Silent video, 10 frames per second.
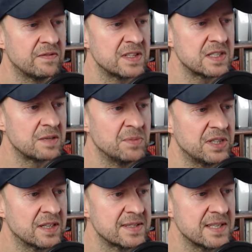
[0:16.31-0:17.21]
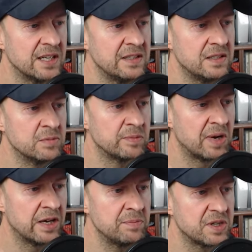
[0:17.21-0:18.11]
was ich mit der Zeit, die mir
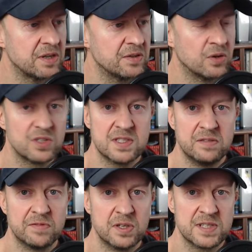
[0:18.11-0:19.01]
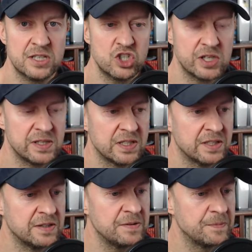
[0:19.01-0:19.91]
bleibt, noch Sinnvolles anstellen kann.